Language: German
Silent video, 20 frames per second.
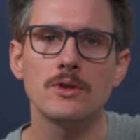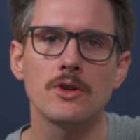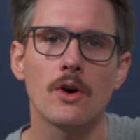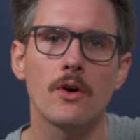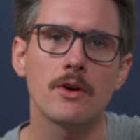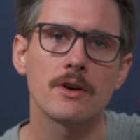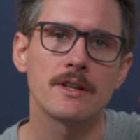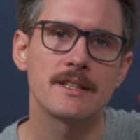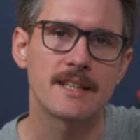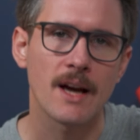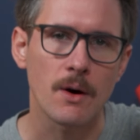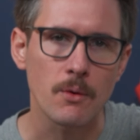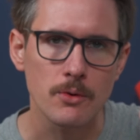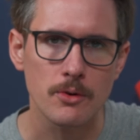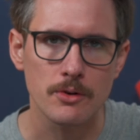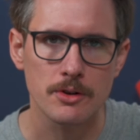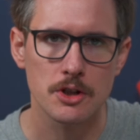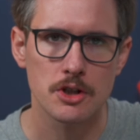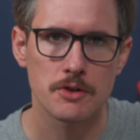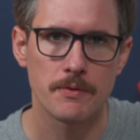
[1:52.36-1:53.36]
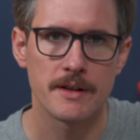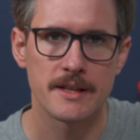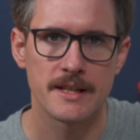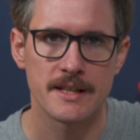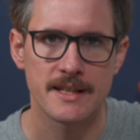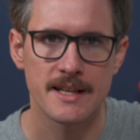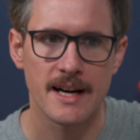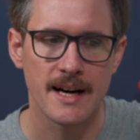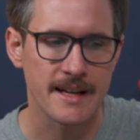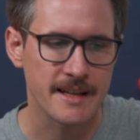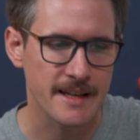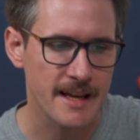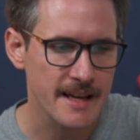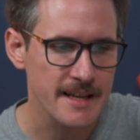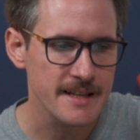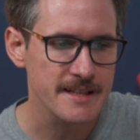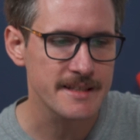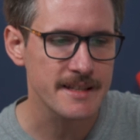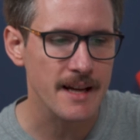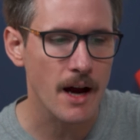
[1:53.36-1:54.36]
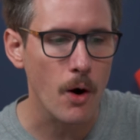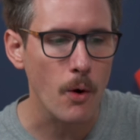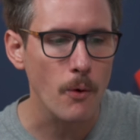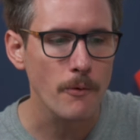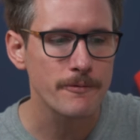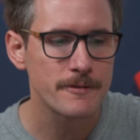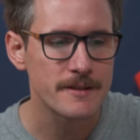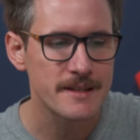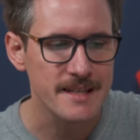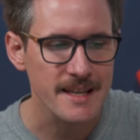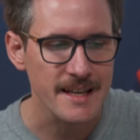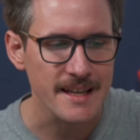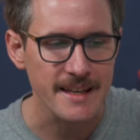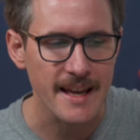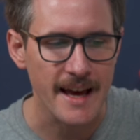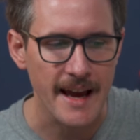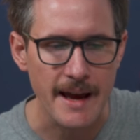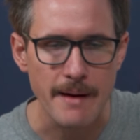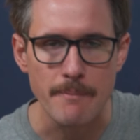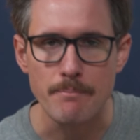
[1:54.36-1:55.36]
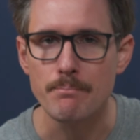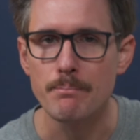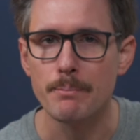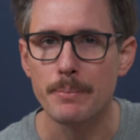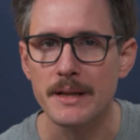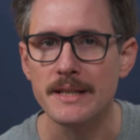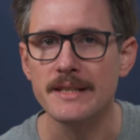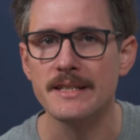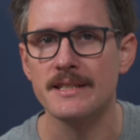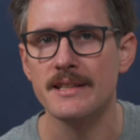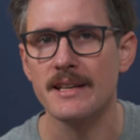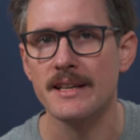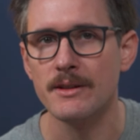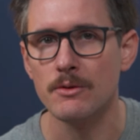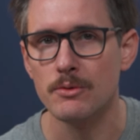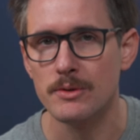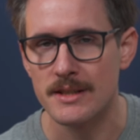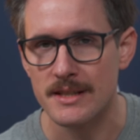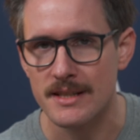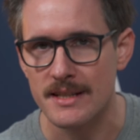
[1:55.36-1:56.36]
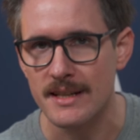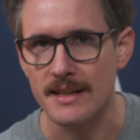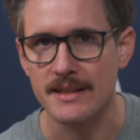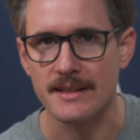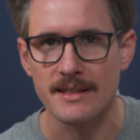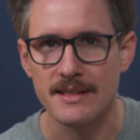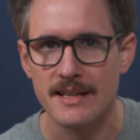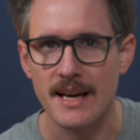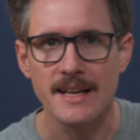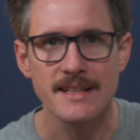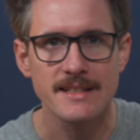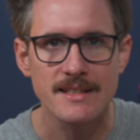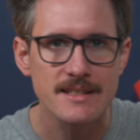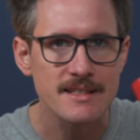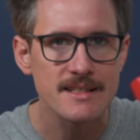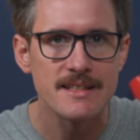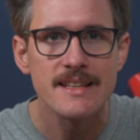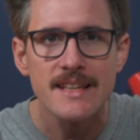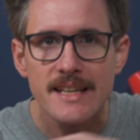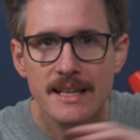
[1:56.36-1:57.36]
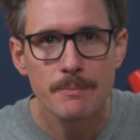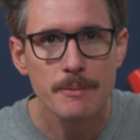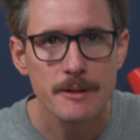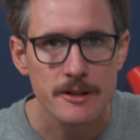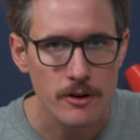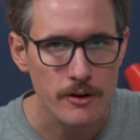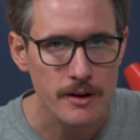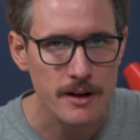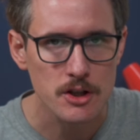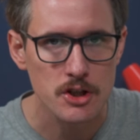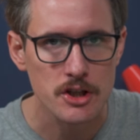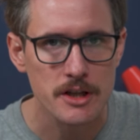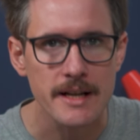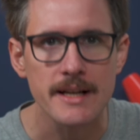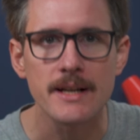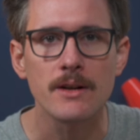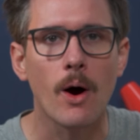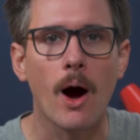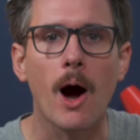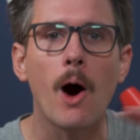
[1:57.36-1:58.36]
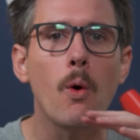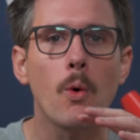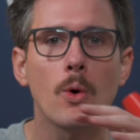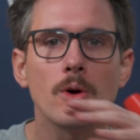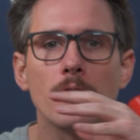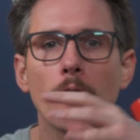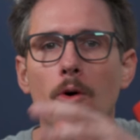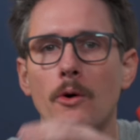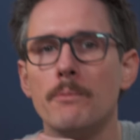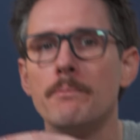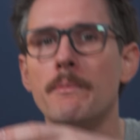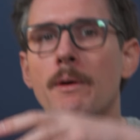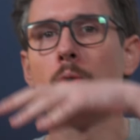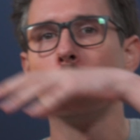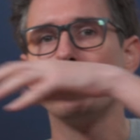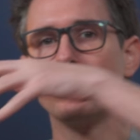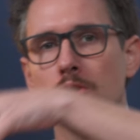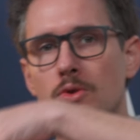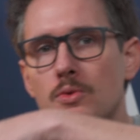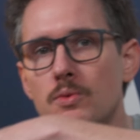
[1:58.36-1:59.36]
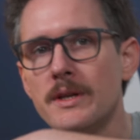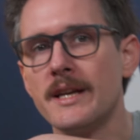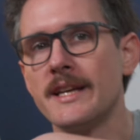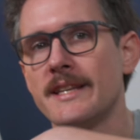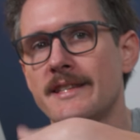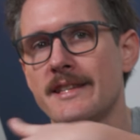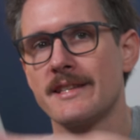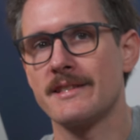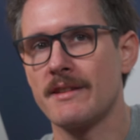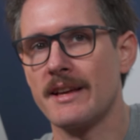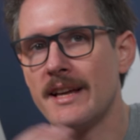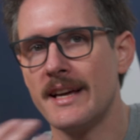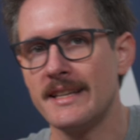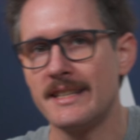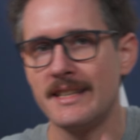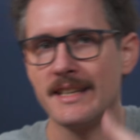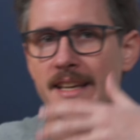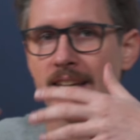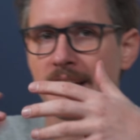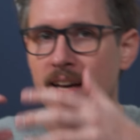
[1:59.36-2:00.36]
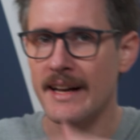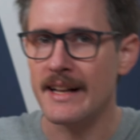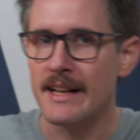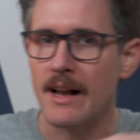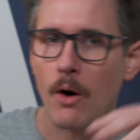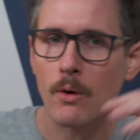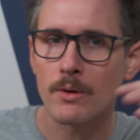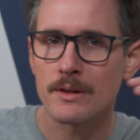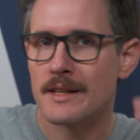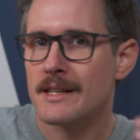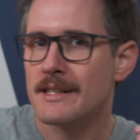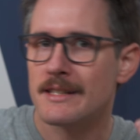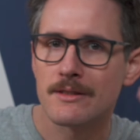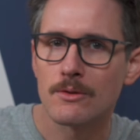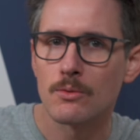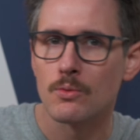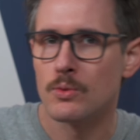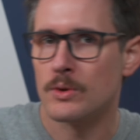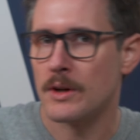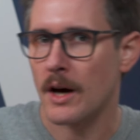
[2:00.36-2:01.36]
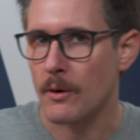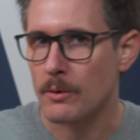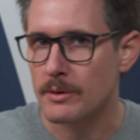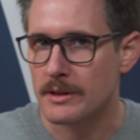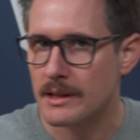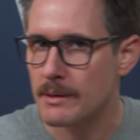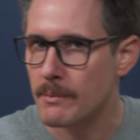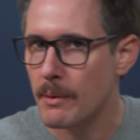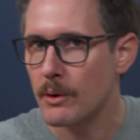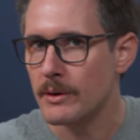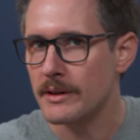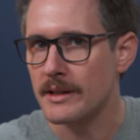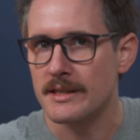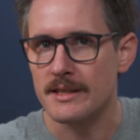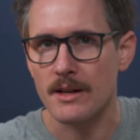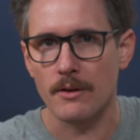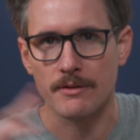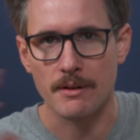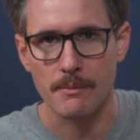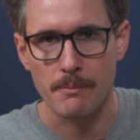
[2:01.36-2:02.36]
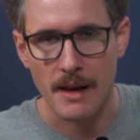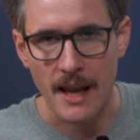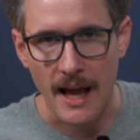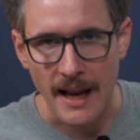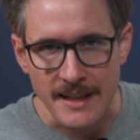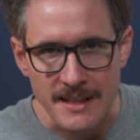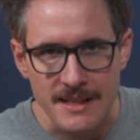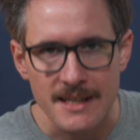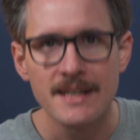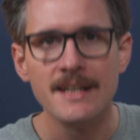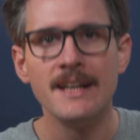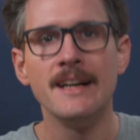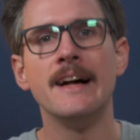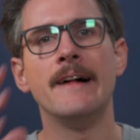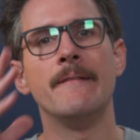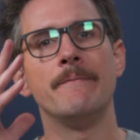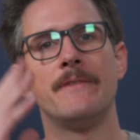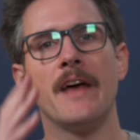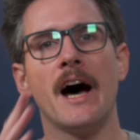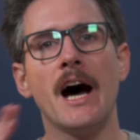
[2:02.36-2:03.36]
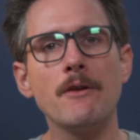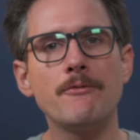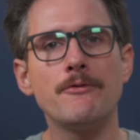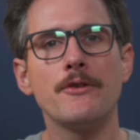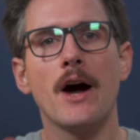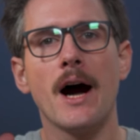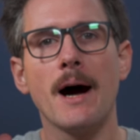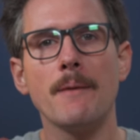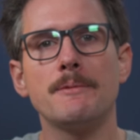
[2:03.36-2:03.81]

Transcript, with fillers: und eure Downloadgeschwindigkeit ist auf 10 Mbits reduziert. Das heißt, es ist nicht besonders schnell, auch noch im O2-Netz, das ist ja echt generell auch nicht so gut ausgebaut aufgebaut ist auf dem Land. Dafür